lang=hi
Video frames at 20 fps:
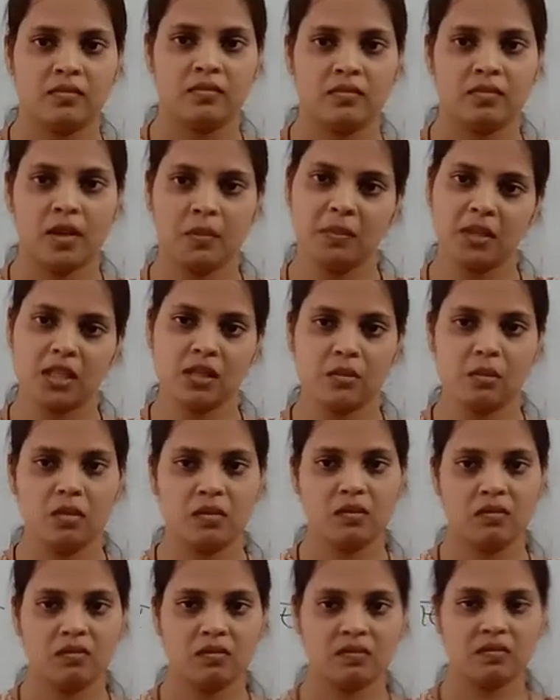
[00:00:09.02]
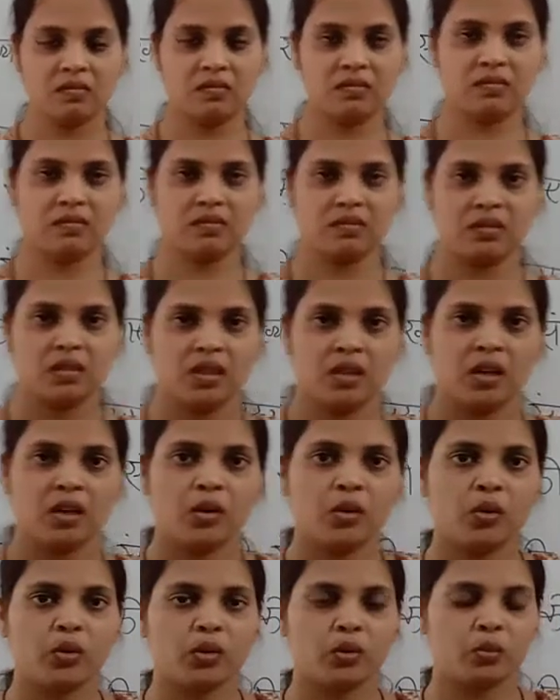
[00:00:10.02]
वापस से बोलो
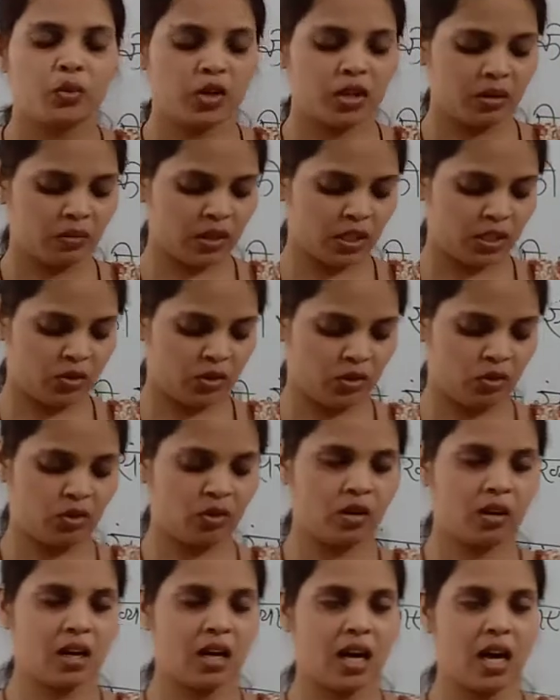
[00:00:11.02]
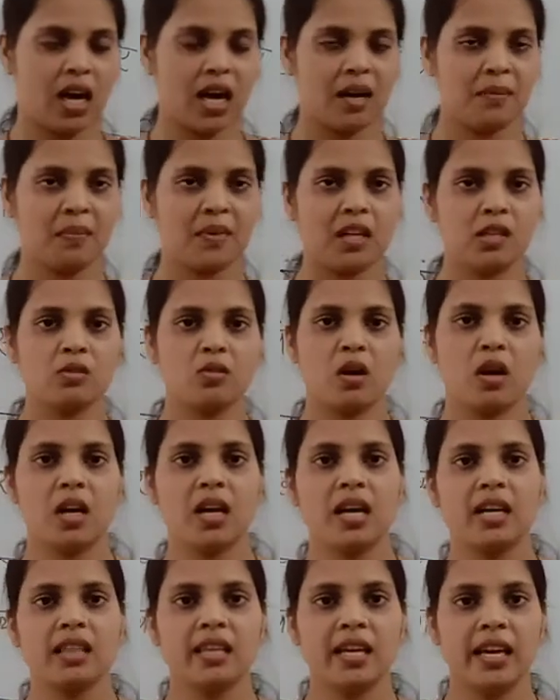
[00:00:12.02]
गुड मॉर्निंग बच्चों आपका
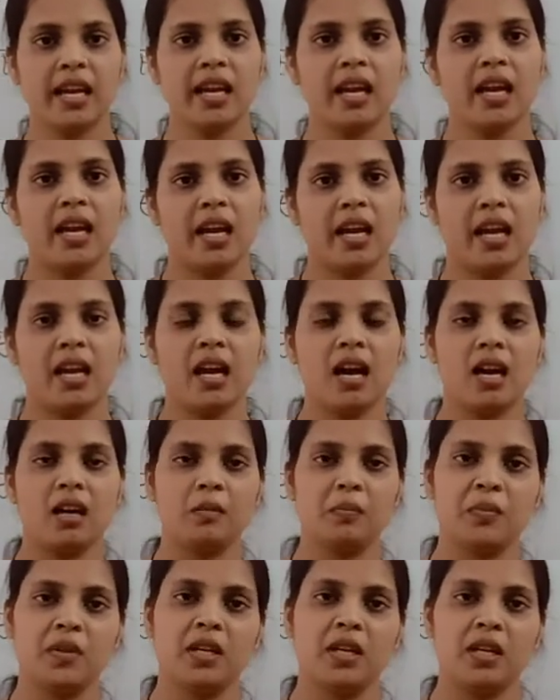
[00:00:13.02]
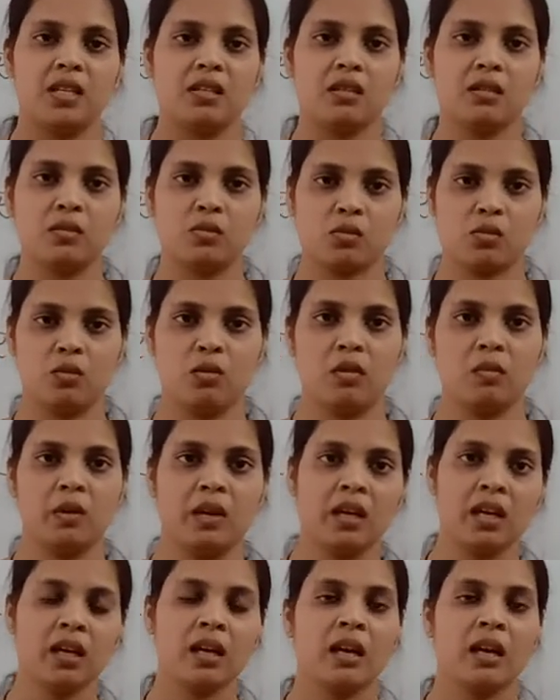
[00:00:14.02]
स्वागत है एन आर पी एस स्कूल में